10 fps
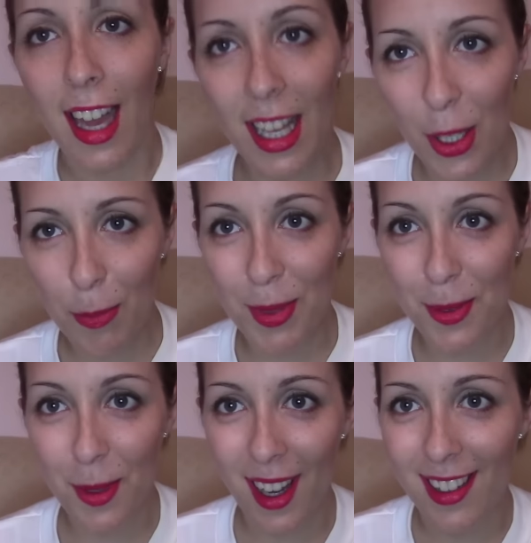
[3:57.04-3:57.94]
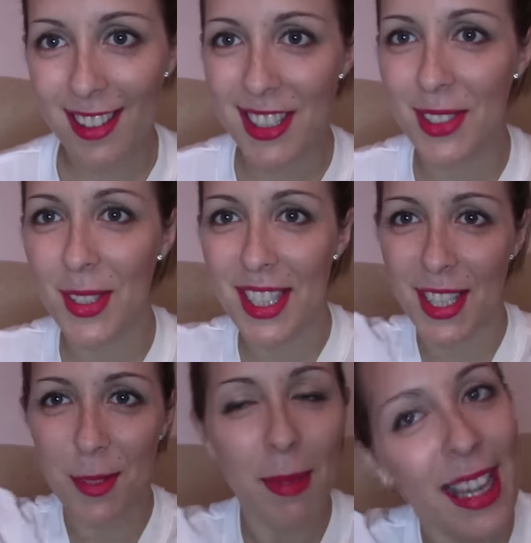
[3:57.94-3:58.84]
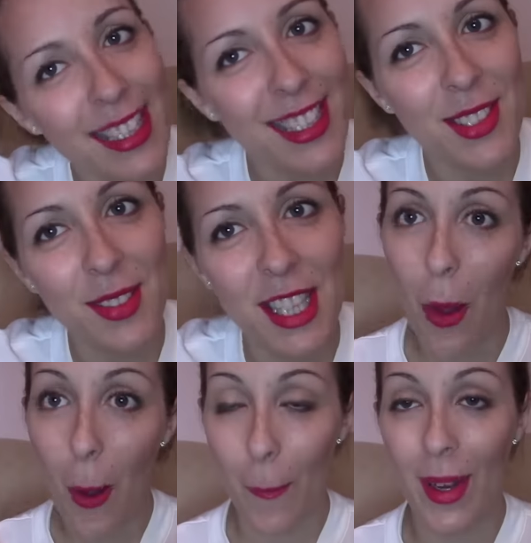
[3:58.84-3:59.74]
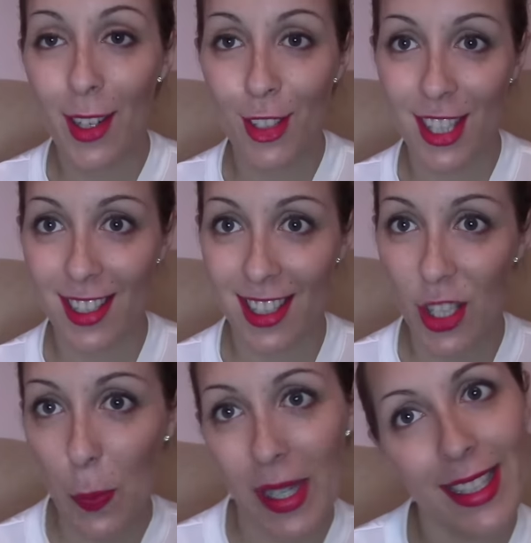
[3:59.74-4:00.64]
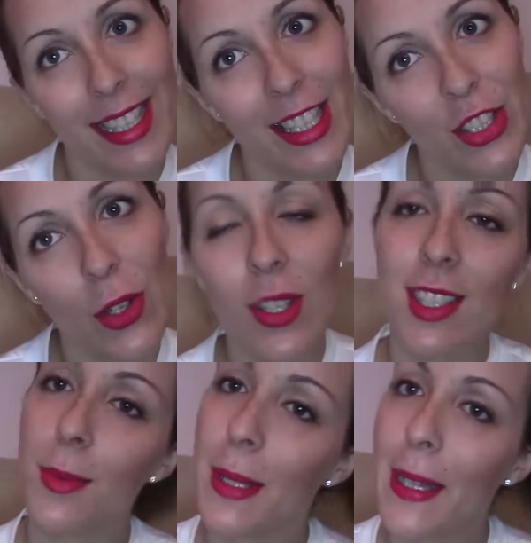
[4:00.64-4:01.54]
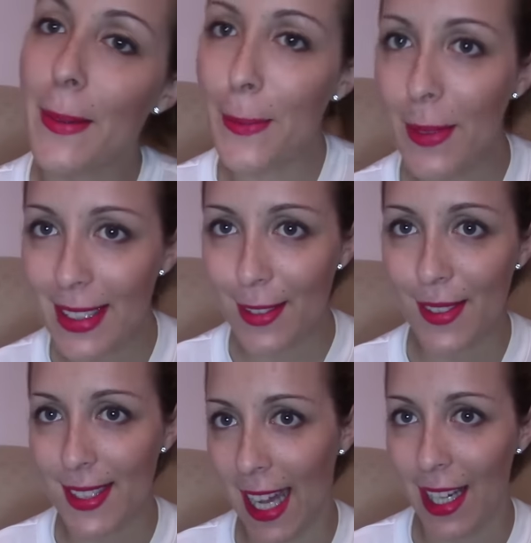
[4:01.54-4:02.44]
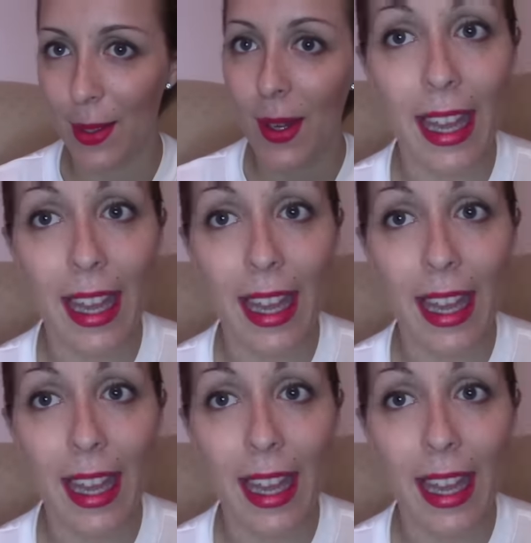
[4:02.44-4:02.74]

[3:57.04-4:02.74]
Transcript: Olá pessoal, eu estou aqui no meio deste vídeo para vos trazer as prendinhas que eu recebi no aniversário.